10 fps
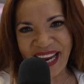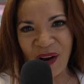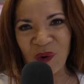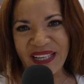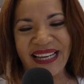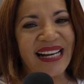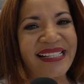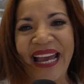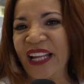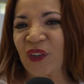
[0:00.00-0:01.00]
Cagua,
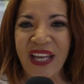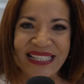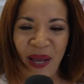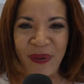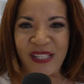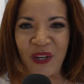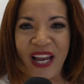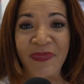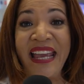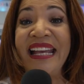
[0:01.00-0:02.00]
Gracias a todas estas
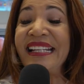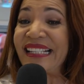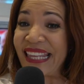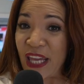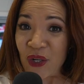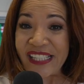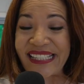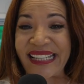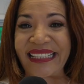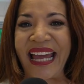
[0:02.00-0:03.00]
personas que se dieron
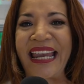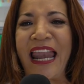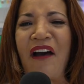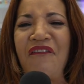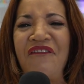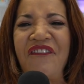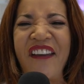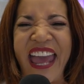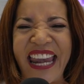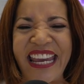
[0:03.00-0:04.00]
cita en la
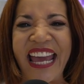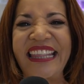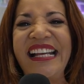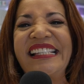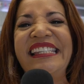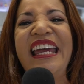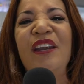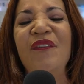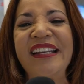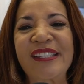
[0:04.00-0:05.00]
Feria de
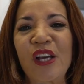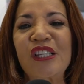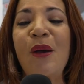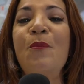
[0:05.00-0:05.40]
Servicios